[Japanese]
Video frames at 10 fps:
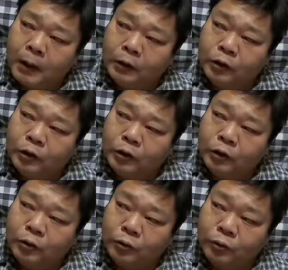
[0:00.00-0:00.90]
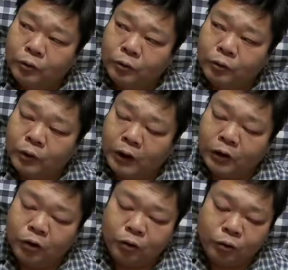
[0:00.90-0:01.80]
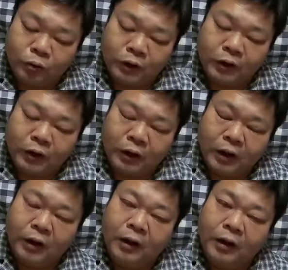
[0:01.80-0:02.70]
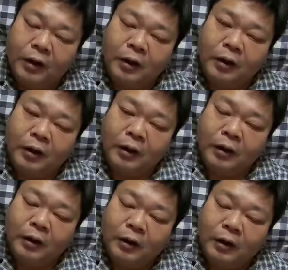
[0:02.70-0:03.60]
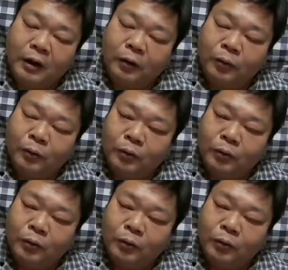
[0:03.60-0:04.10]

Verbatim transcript: アンジュンアンジュン君でしたっけあの